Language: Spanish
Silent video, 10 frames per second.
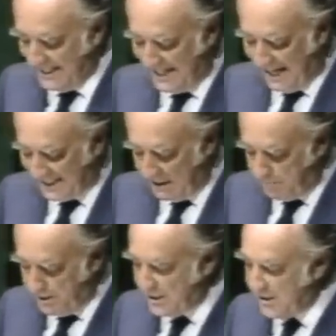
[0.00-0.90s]
Se hace
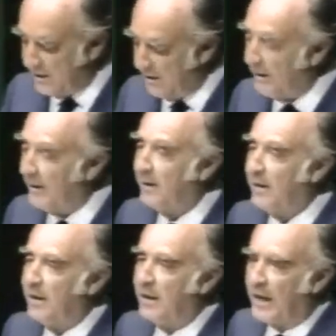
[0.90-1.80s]
imprescindible
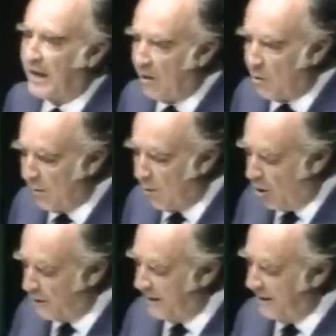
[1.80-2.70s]
que el nuevo
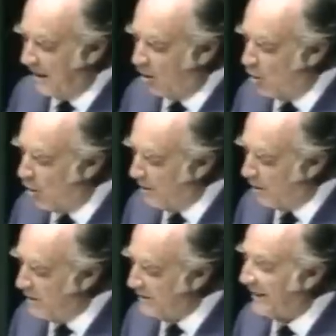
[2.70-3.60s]
orden
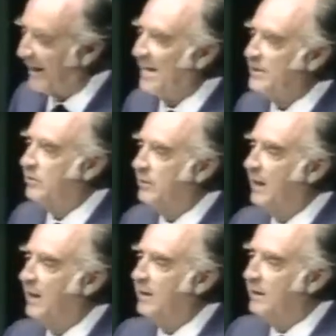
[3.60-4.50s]
económico
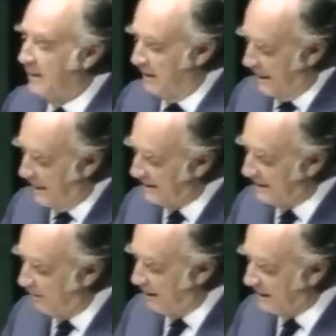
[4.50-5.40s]
internacional
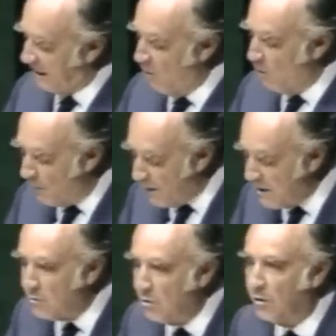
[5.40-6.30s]
establezca un
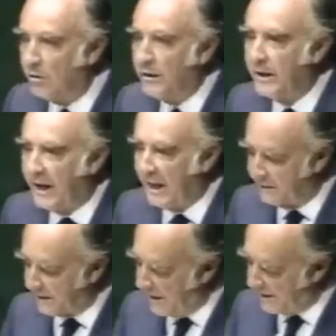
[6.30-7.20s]
vínculo
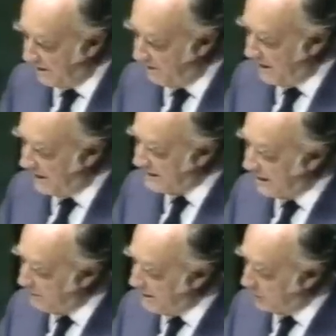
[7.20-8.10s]
entre el
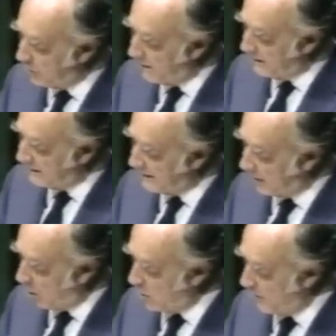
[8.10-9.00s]
refinanciamiento del
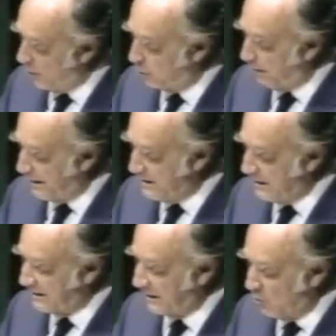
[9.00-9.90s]
desarrollo de los
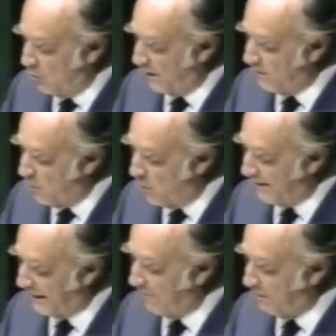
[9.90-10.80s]
países que sufren fuga
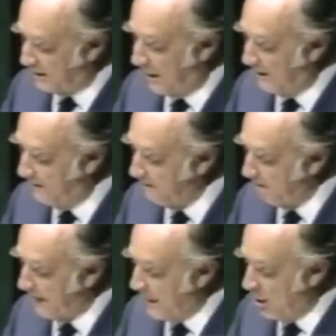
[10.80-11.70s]
de capital
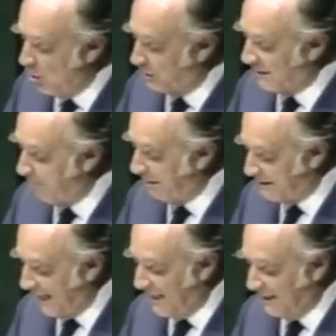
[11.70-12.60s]
y los
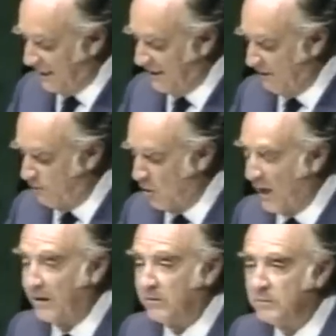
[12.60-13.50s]
capitales que se
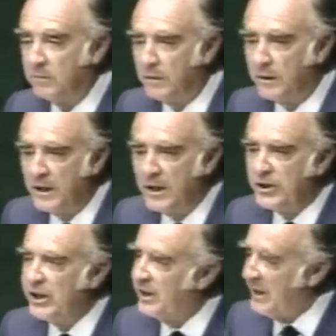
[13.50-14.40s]
fugaron,
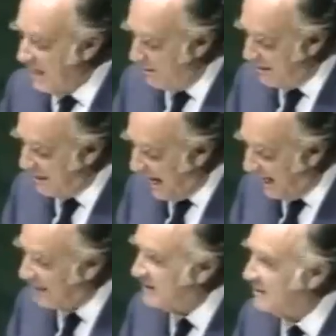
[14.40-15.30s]
siquiera
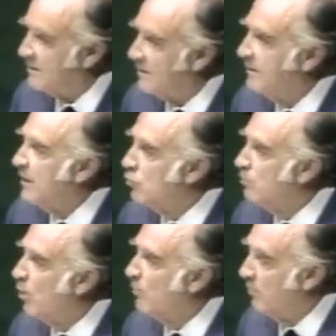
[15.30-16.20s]
migajas de
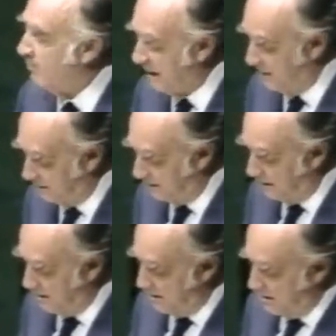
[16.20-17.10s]
su propio pan
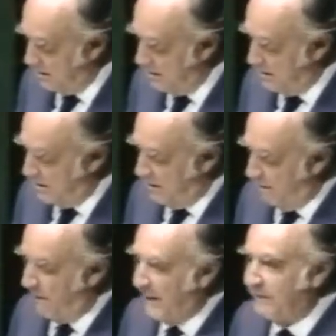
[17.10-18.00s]

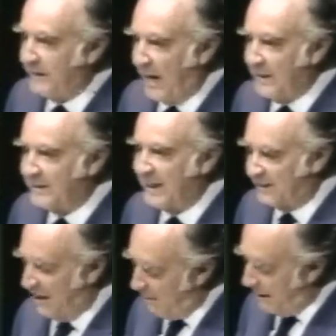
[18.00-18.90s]
frente a
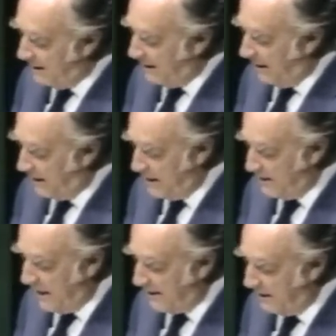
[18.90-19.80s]
estas dramáticas
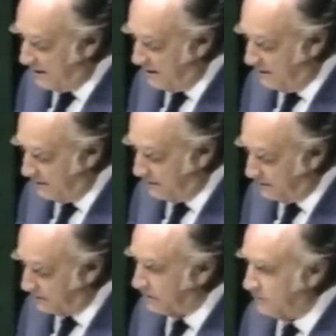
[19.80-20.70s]
realidades,
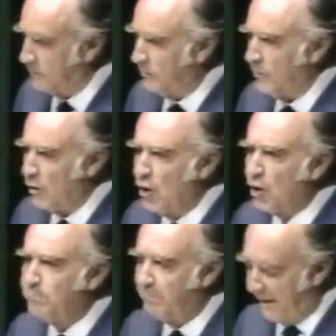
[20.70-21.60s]

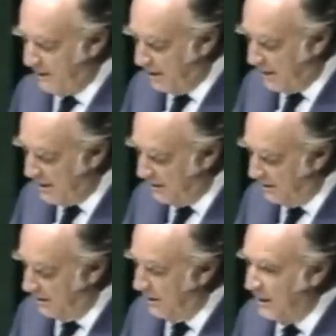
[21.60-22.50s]
nos predican
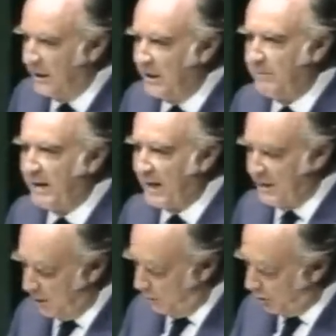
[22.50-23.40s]

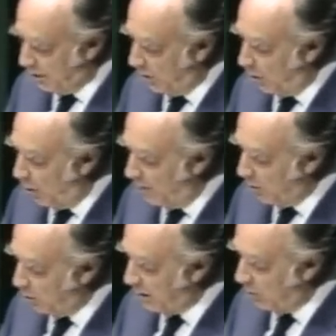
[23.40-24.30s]
liberalismos económicos